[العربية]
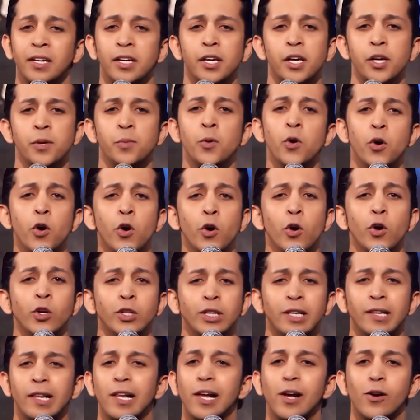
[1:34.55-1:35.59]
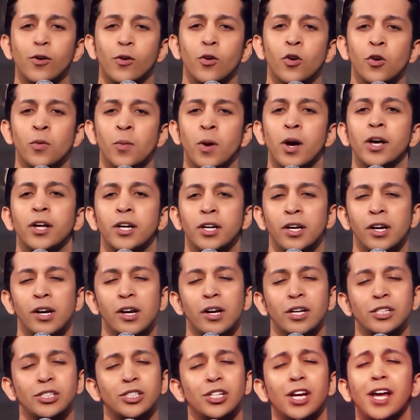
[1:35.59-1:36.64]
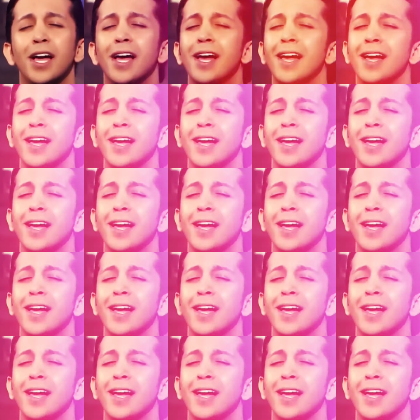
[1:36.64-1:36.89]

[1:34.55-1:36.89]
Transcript: فاعترف له هشام إن الموضوع لسه